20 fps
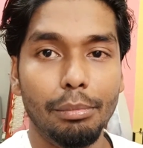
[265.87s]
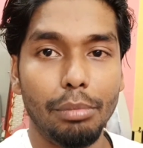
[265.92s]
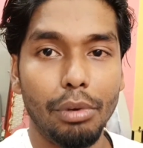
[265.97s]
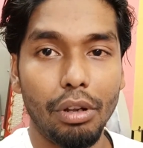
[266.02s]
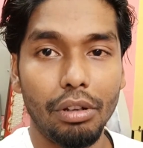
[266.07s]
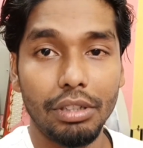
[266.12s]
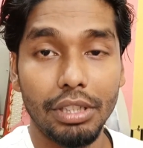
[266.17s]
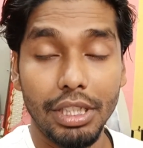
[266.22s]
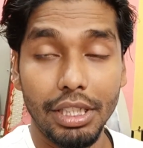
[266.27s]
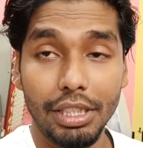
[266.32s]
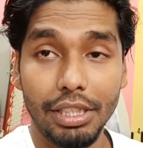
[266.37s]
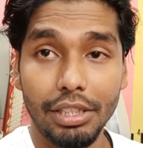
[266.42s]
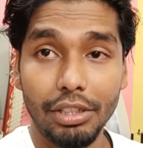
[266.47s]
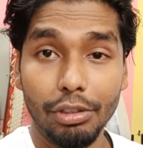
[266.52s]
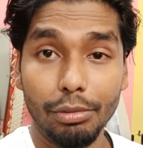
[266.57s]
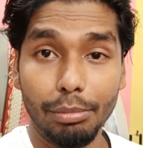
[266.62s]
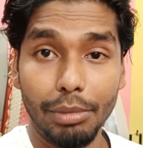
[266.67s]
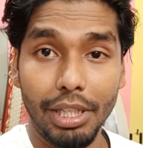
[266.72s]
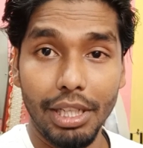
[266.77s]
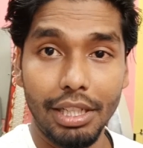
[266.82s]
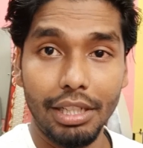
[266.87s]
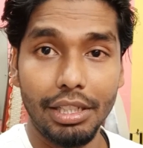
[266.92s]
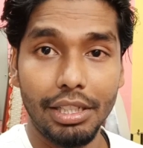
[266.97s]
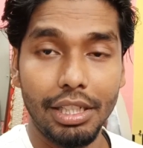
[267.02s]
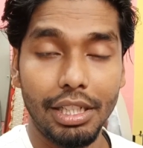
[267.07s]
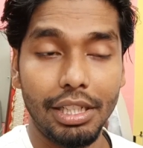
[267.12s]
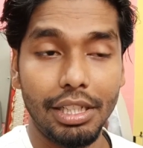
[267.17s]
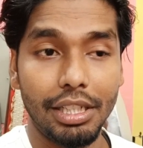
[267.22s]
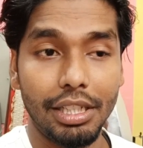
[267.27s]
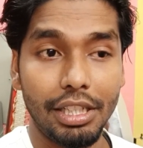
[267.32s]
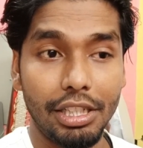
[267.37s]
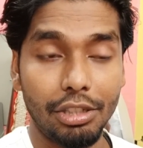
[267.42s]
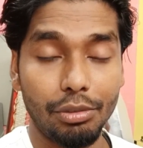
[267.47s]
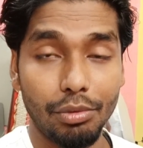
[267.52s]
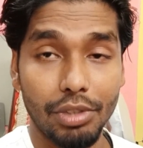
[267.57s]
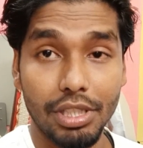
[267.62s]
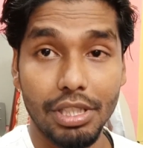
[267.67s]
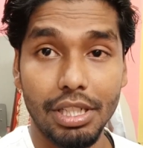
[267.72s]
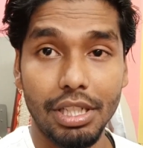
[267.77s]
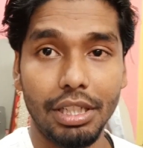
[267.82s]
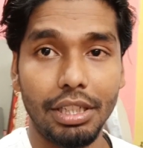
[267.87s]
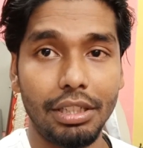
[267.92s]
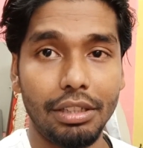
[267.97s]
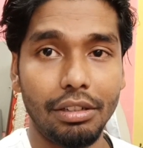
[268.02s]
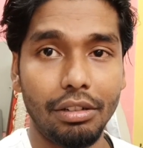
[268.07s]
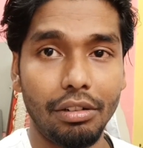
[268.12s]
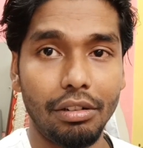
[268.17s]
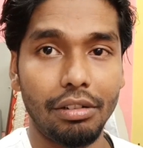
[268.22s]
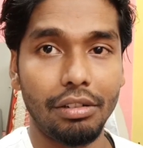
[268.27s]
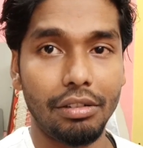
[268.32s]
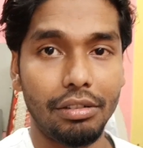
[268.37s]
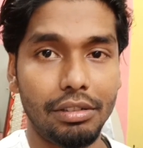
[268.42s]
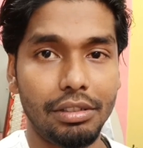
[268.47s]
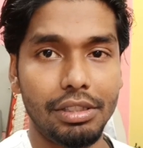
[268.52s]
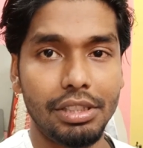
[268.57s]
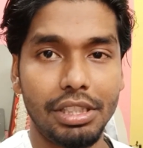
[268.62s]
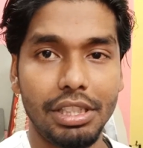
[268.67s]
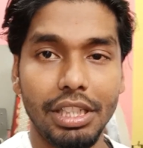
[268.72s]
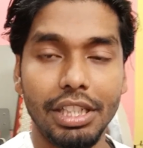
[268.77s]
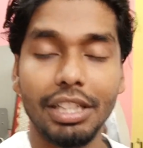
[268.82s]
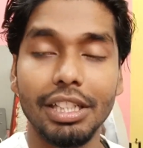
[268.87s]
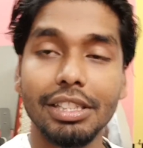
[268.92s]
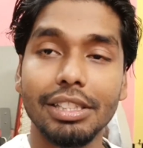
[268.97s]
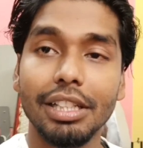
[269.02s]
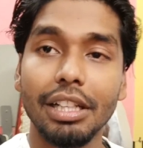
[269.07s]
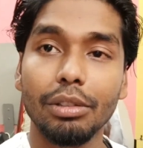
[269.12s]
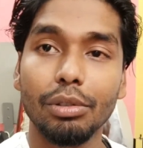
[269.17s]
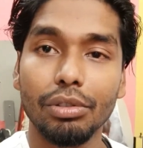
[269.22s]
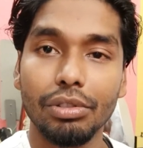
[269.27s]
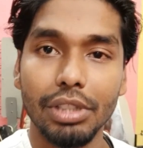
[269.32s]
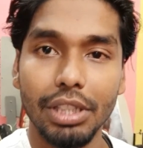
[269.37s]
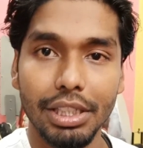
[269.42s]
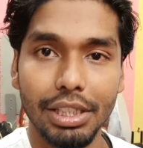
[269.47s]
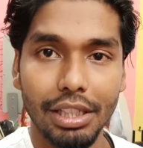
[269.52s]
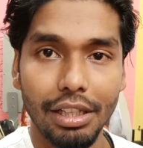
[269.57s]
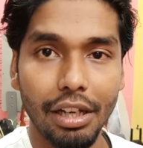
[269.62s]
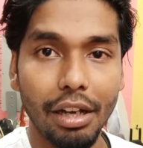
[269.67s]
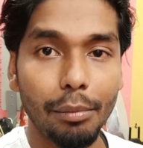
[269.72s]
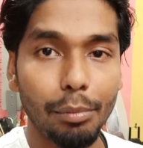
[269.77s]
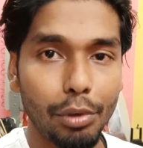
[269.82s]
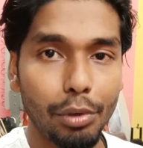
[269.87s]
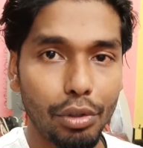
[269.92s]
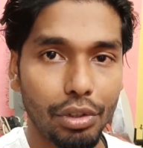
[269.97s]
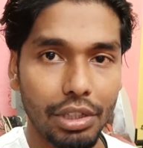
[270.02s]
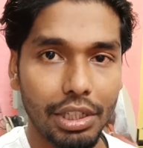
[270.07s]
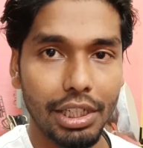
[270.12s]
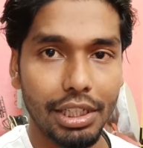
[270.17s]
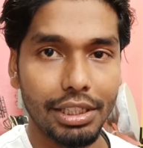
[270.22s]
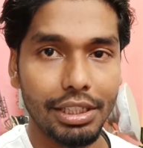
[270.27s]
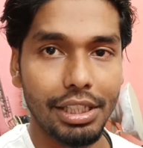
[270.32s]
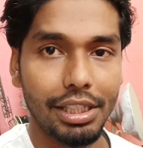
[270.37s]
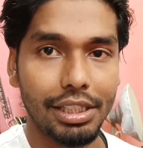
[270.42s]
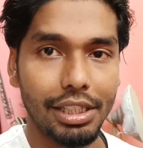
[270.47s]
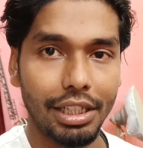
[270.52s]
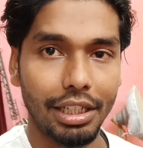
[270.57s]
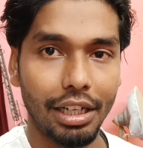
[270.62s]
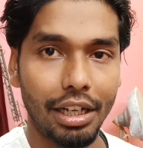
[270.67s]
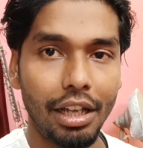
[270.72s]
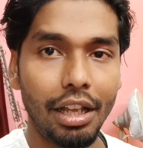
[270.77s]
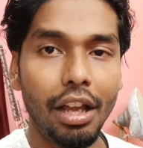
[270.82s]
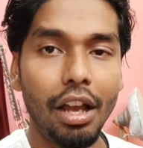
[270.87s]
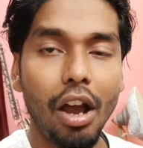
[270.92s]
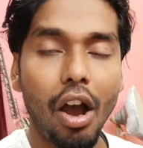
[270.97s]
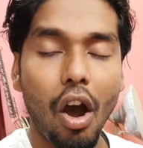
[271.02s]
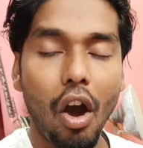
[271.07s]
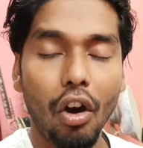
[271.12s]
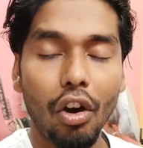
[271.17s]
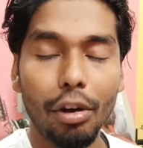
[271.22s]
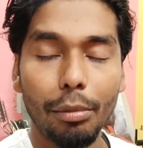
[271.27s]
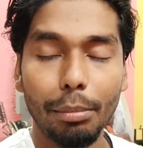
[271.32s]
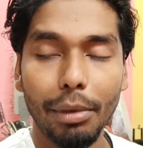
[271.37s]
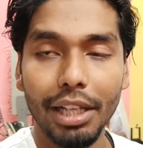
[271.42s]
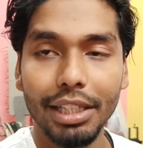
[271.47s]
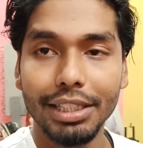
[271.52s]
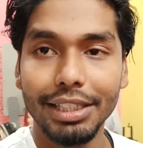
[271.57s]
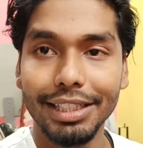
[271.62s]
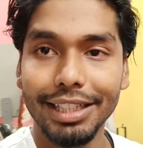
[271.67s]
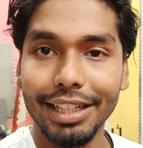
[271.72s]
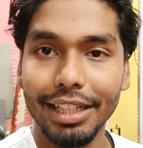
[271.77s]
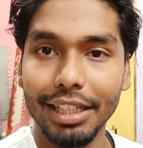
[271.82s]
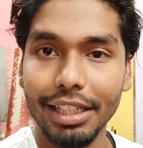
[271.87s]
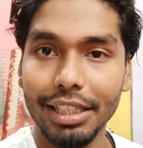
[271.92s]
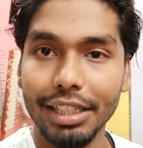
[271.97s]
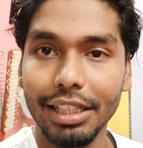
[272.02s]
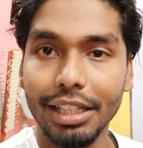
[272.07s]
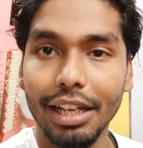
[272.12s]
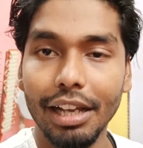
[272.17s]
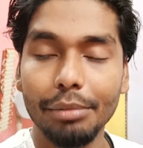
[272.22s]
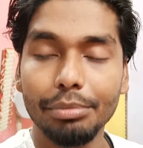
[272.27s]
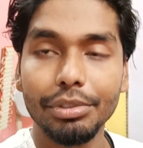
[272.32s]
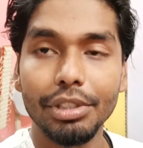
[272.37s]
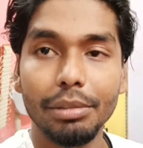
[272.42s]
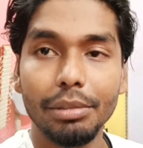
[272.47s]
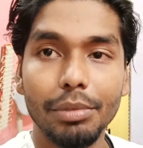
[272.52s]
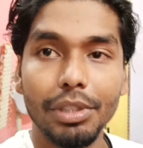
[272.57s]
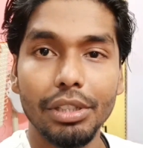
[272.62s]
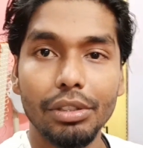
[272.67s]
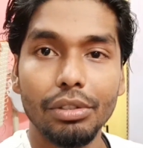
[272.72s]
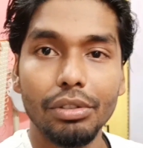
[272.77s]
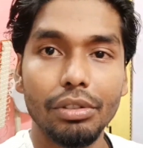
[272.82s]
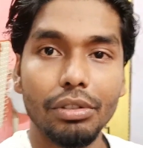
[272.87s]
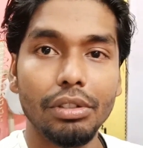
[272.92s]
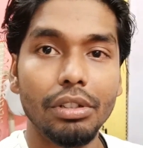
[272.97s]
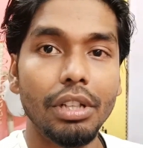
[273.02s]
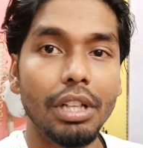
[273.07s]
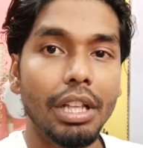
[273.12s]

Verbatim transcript: ब्लॉग देखने को मिलेगा कंटिन्यूसली और एक ही साथ हो सकता है अपलोड कर दिया जाएगा और बात यह है कि आप सभी को